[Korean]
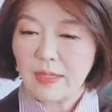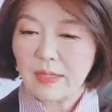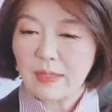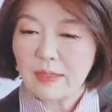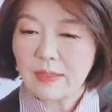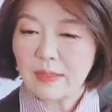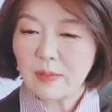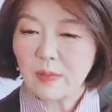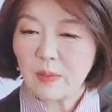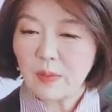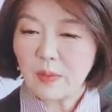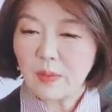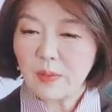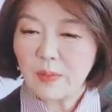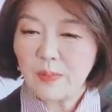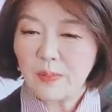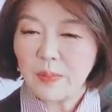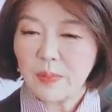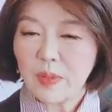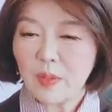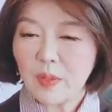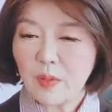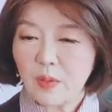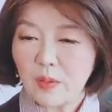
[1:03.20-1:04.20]
그리고
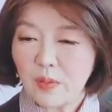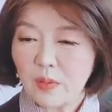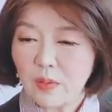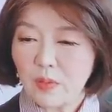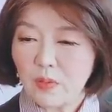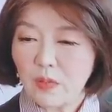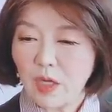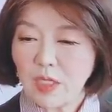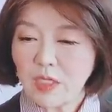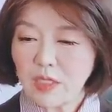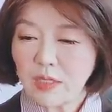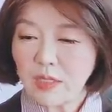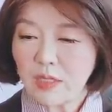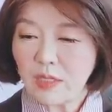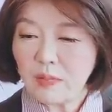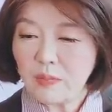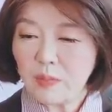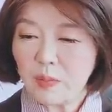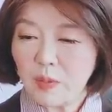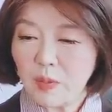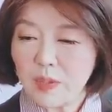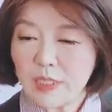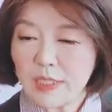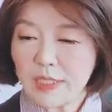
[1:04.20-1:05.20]
또
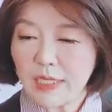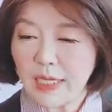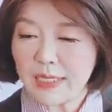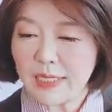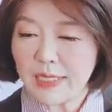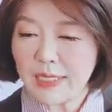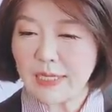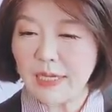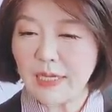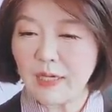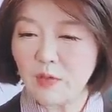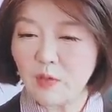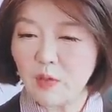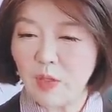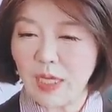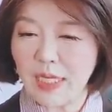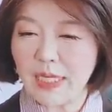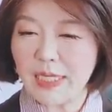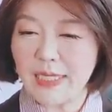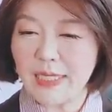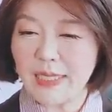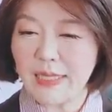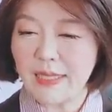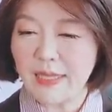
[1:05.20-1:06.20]
워싱턴 포스트 같은
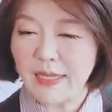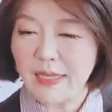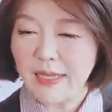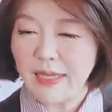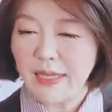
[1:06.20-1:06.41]
경우에는